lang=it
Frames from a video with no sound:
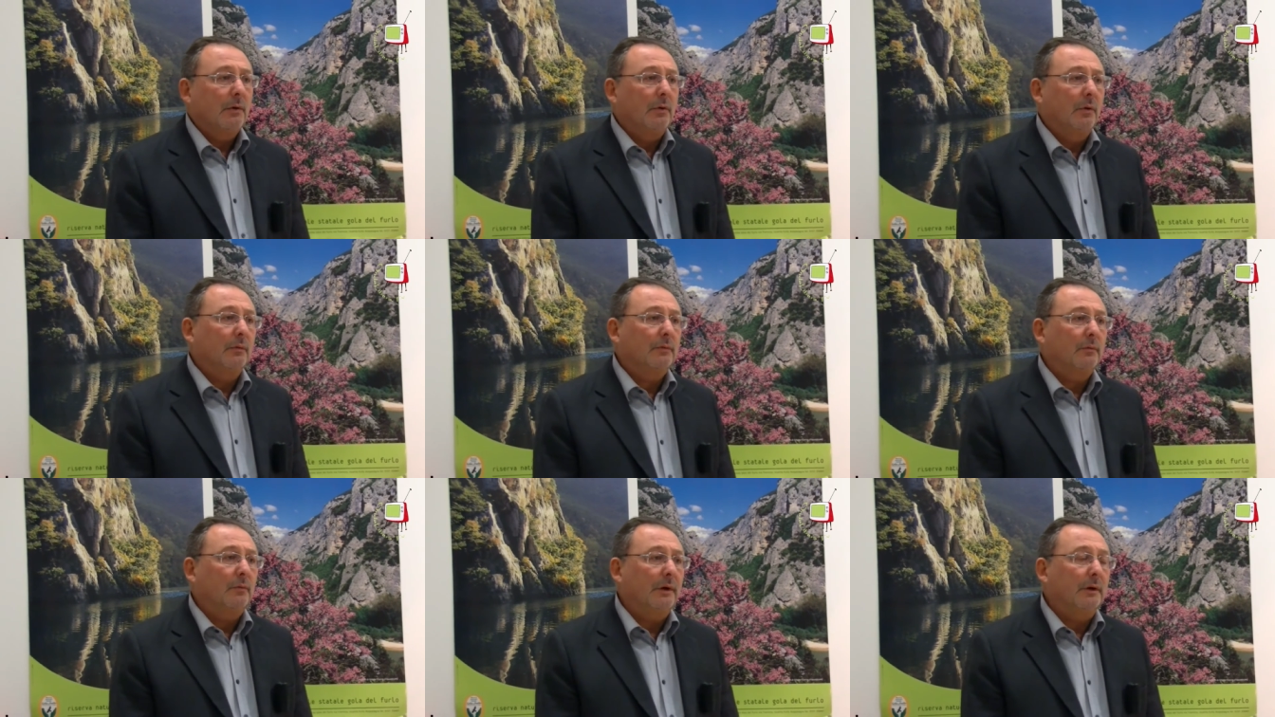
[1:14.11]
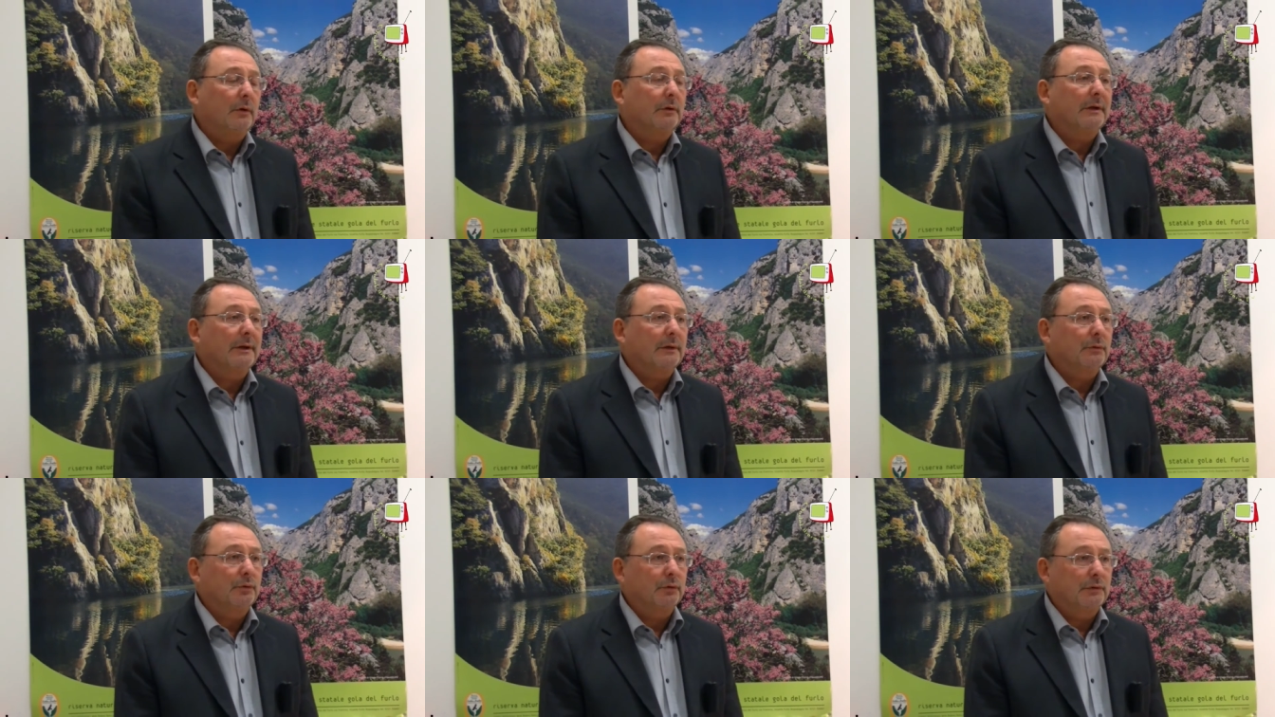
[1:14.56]
con quello
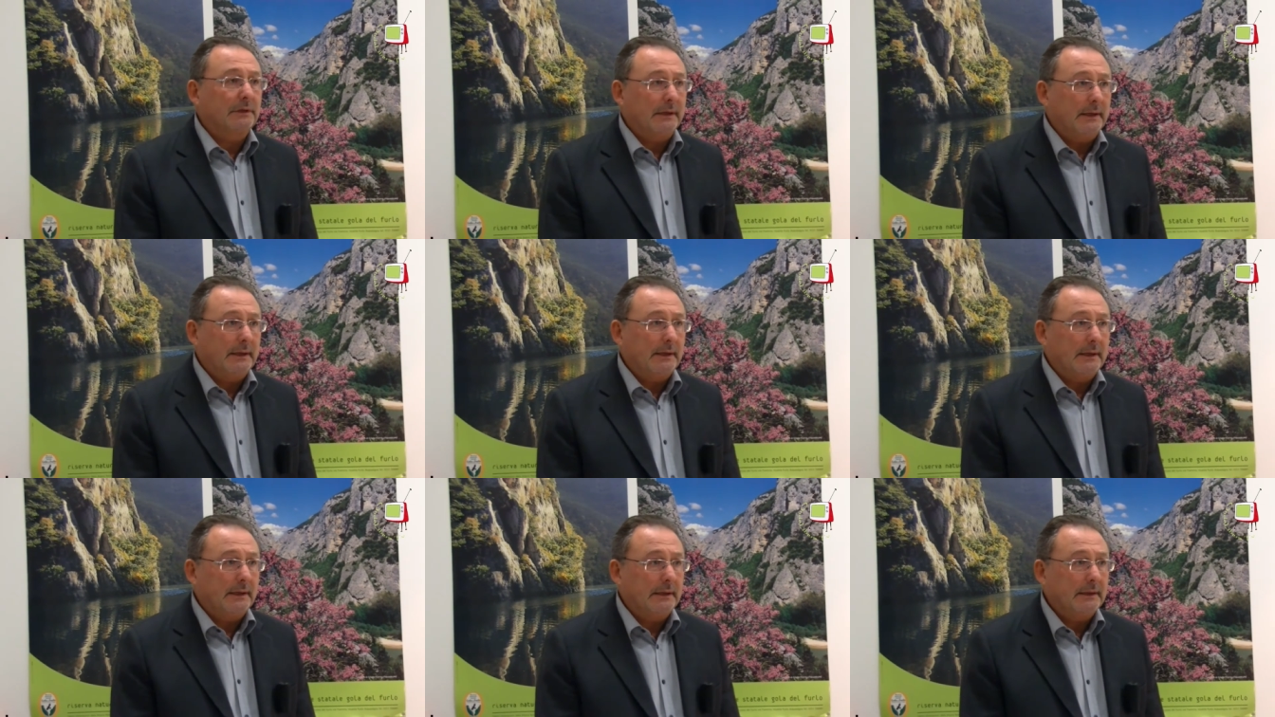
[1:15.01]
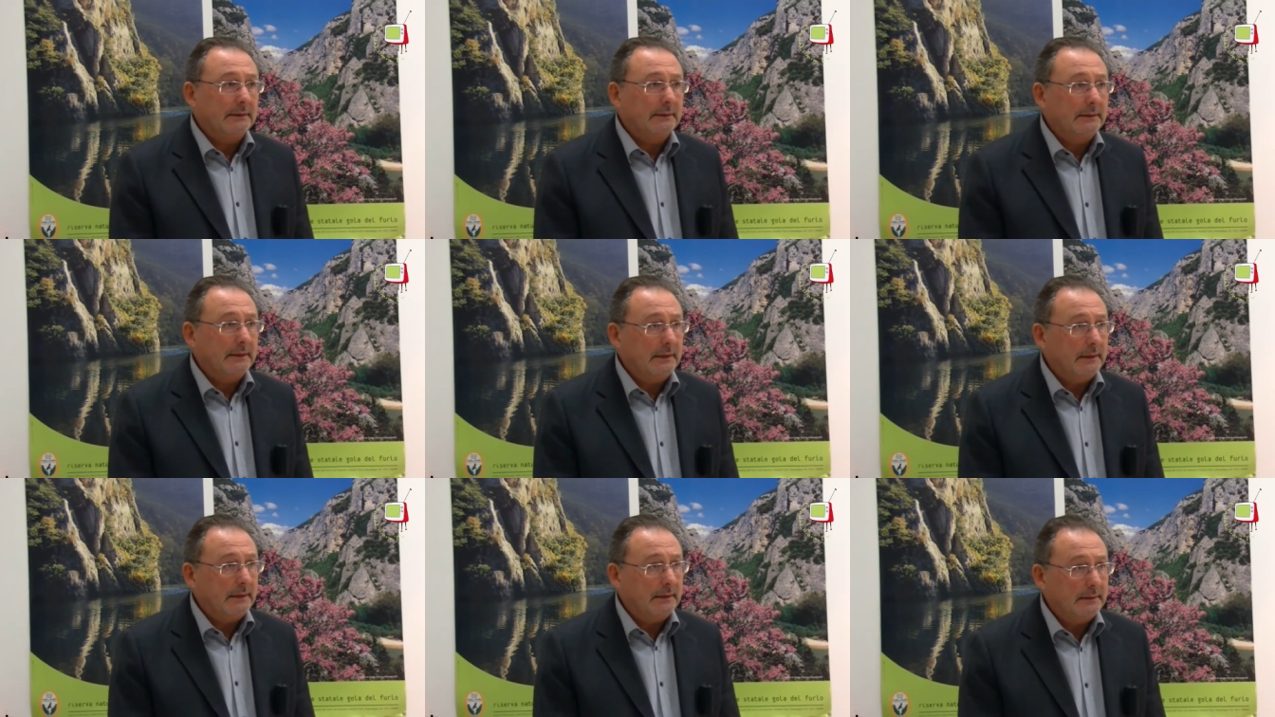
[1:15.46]
della tutela
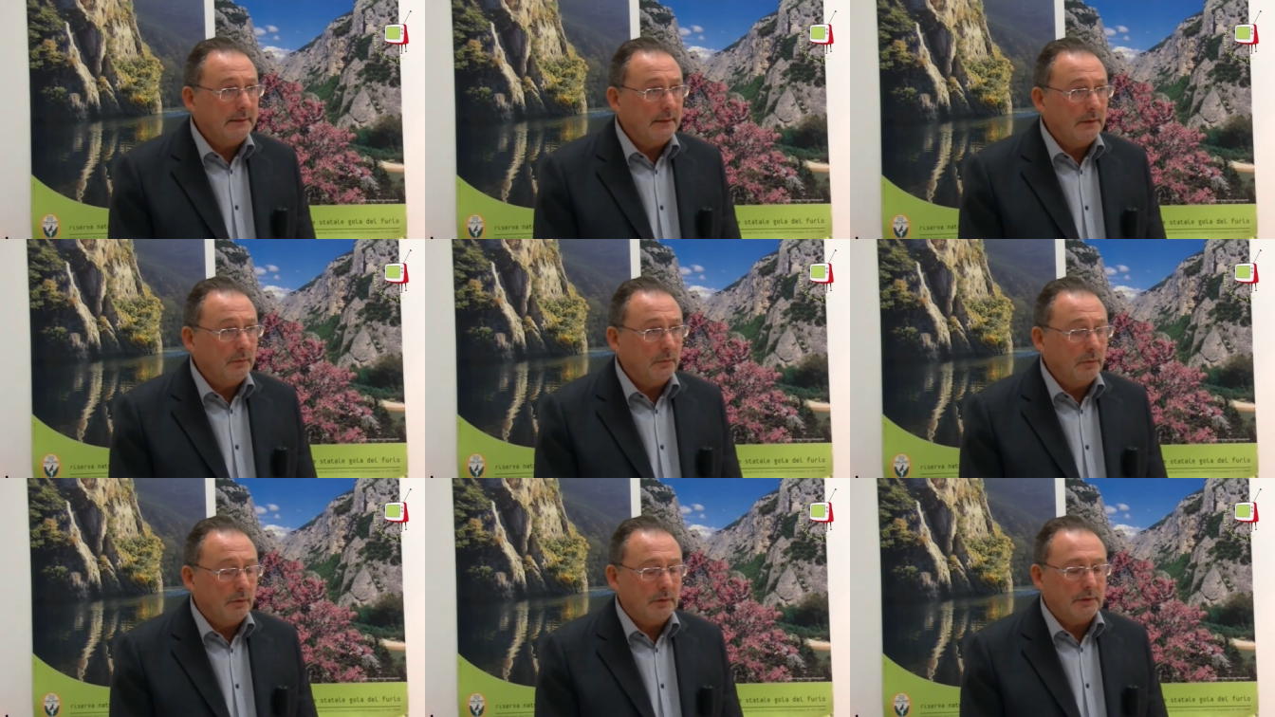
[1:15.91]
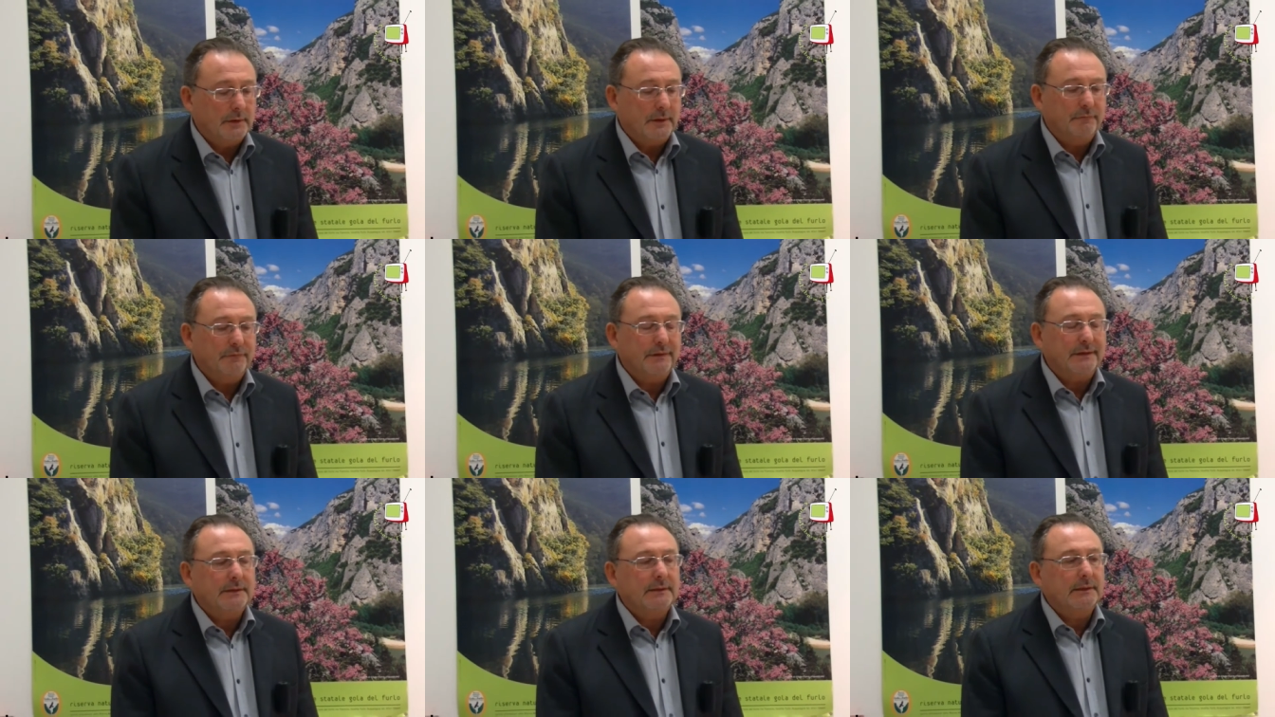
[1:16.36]
dei, dei
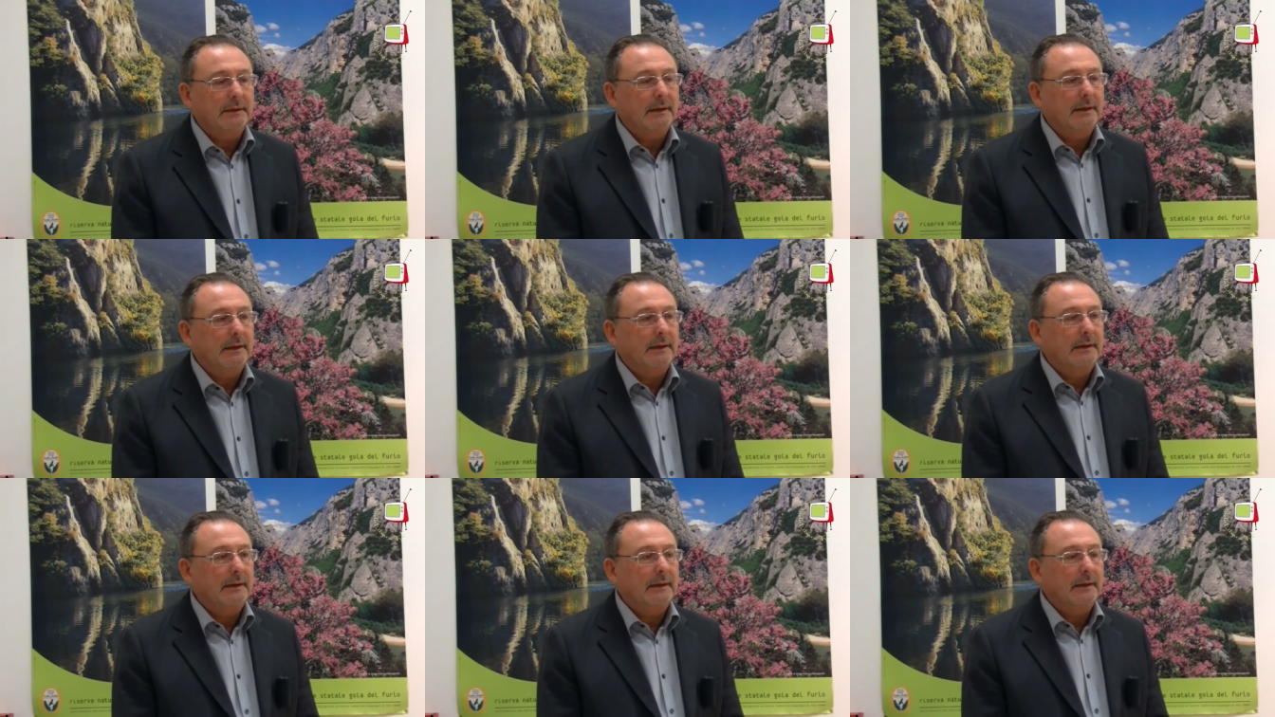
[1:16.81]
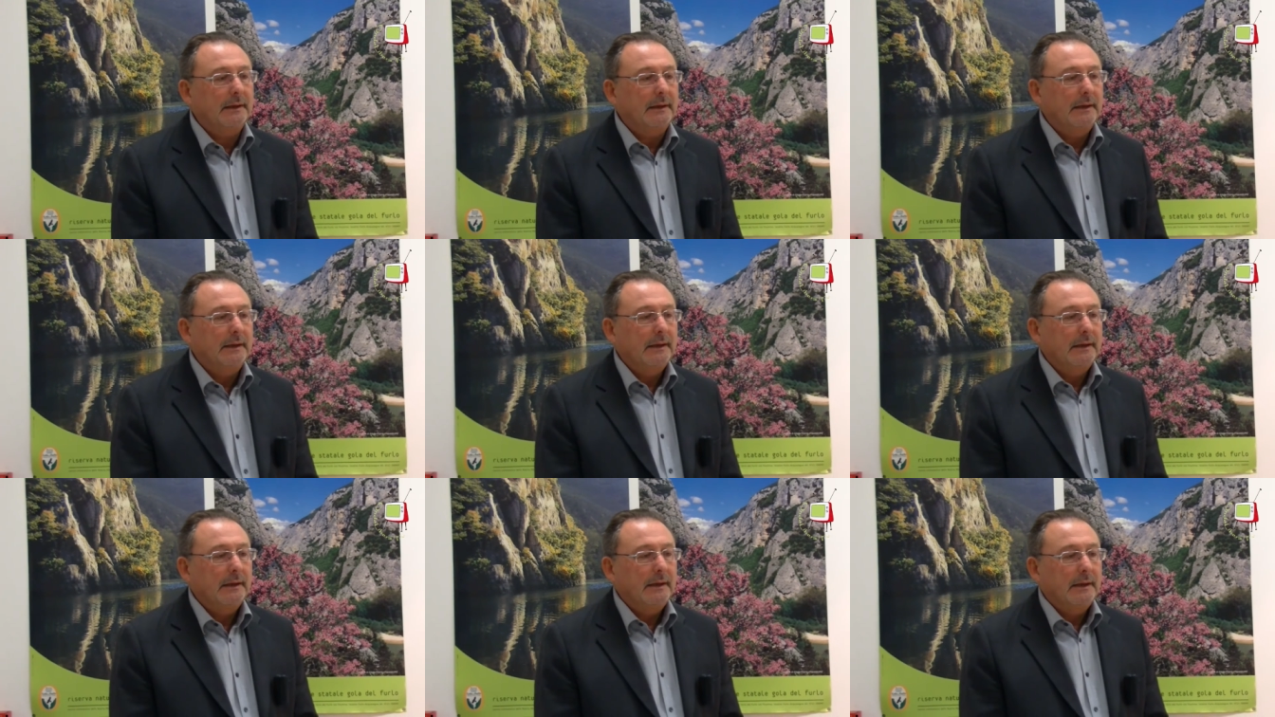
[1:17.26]
luoghi. Infatti il,